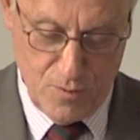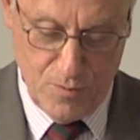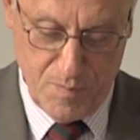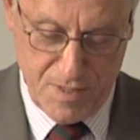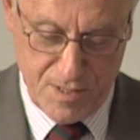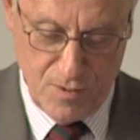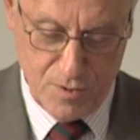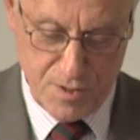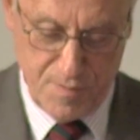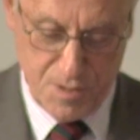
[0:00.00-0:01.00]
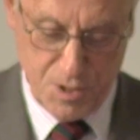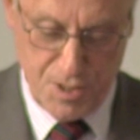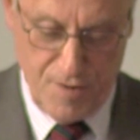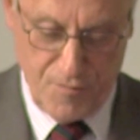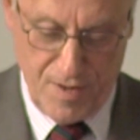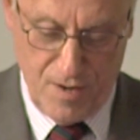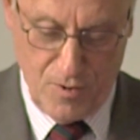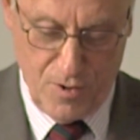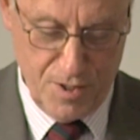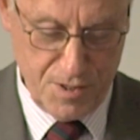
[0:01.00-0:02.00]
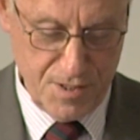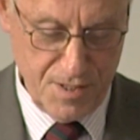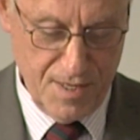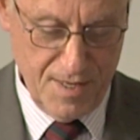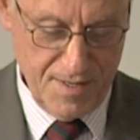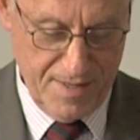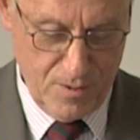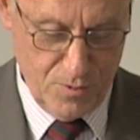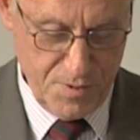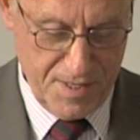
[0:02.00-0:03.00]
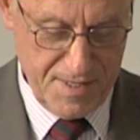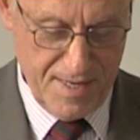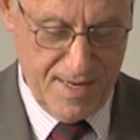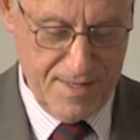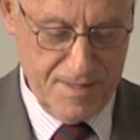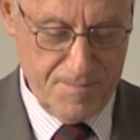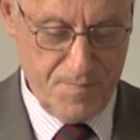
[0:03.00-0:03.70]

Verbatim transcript: und Missionswissenschaft auch heute, nach 100 Jahren.